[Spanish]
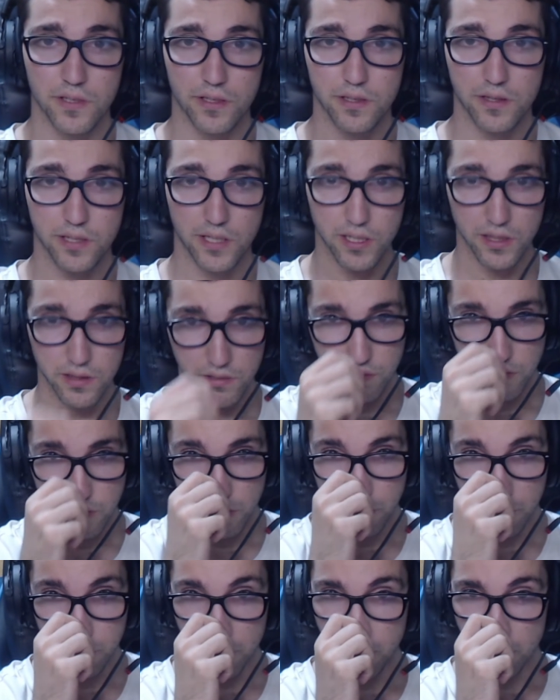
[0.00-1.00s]
Dentro del
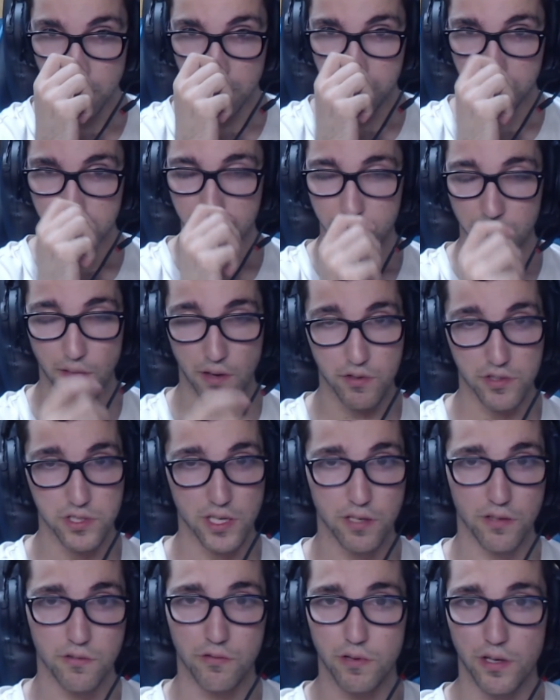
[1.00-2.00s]
juego, vamos a
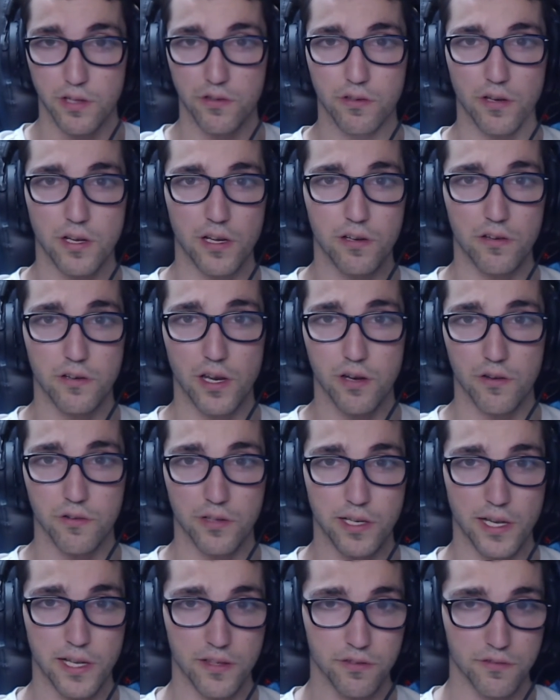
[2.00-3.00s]
ir jugando a lo largo
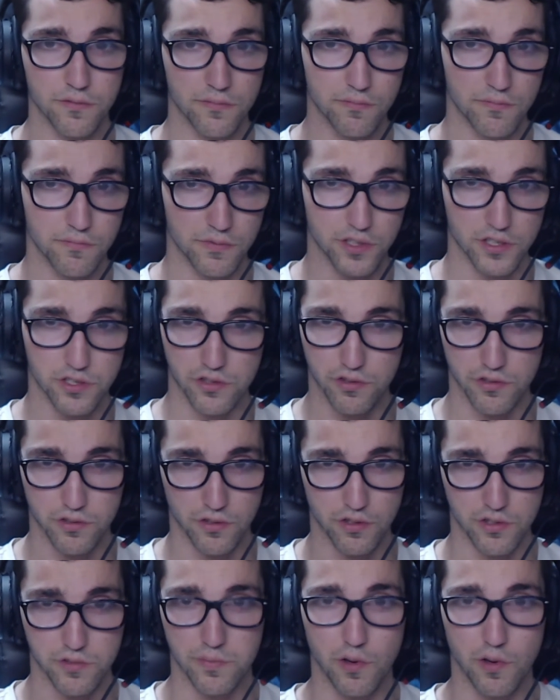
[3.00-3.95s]
del año. De hecho, yo espero